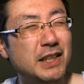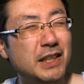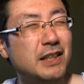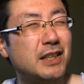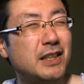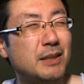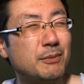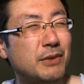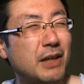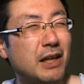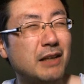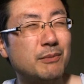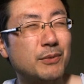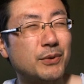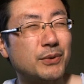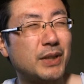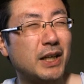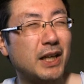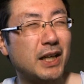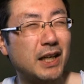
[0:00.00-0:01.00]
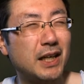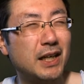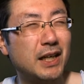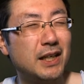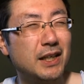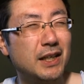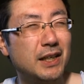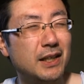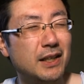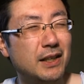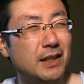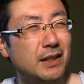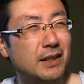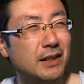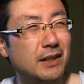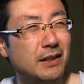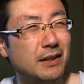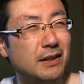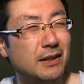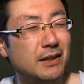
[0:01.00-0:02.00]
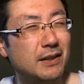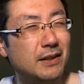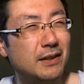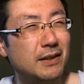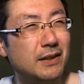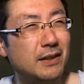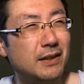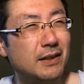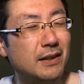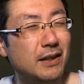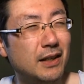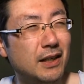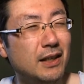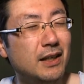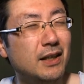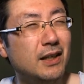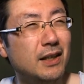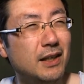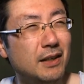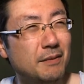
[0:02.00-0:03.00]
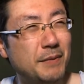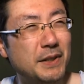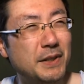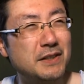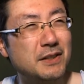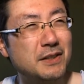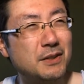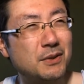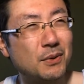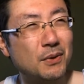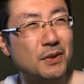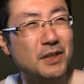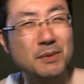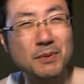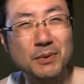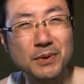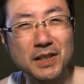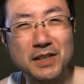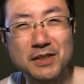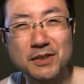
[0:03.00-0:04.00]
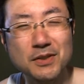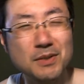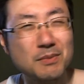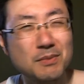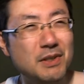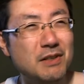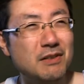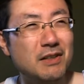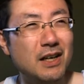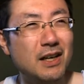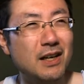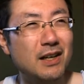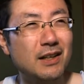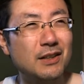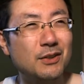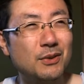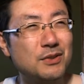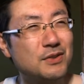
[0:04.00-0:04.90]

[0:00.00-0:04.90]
慣れてもないもんだから、ああ、別にどれでも同じように見るな。